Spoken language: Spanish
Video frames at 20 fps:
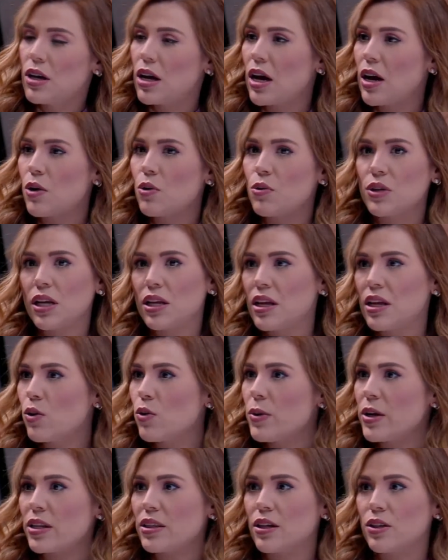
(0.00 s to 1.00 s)
Ahora la
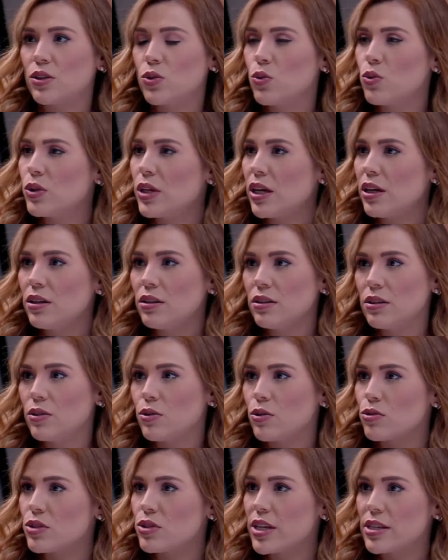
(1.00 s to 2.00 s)
gobernatura,
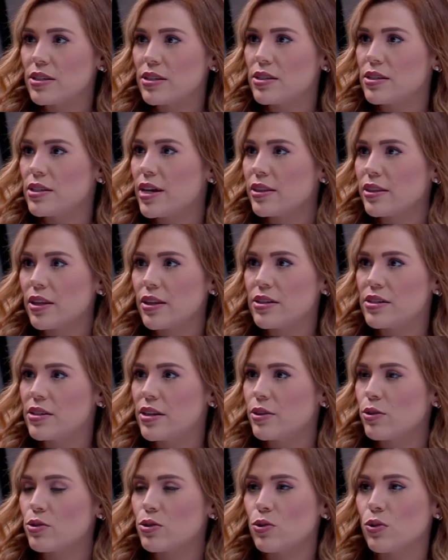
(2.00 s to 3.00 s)
los 17
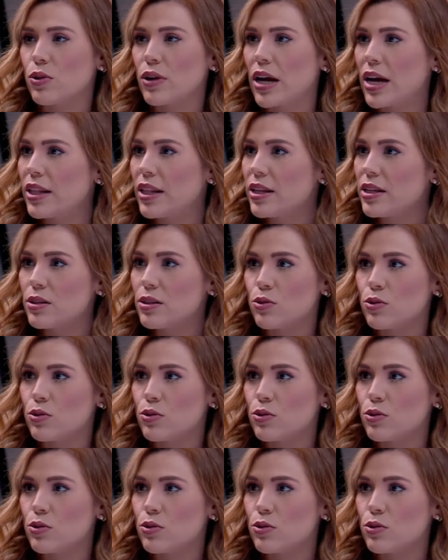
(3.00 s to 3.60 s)
distritos locales,